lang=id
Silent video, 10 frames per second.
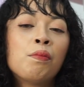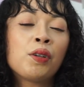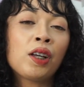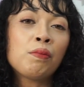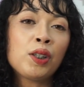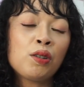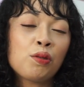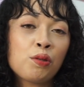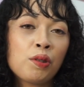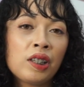mungkin
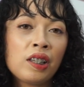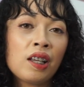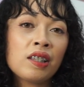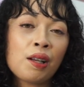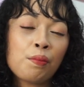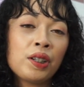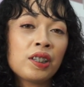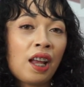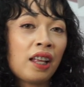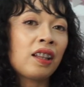menyusuinya sambil
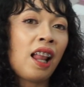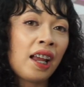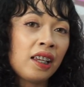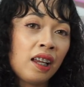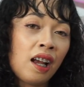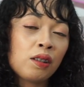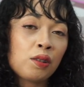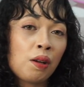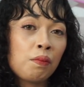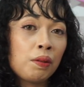side lying
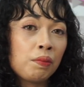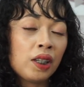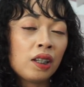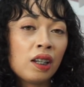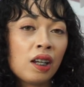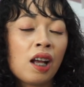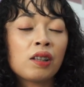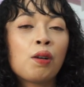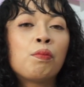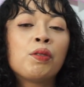atau sambil miring
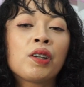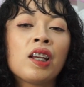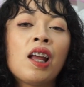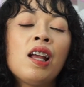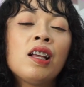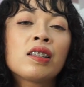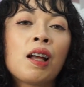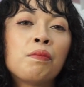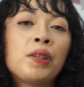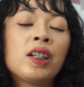atau mungkin
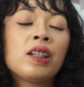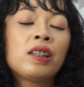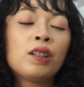sambil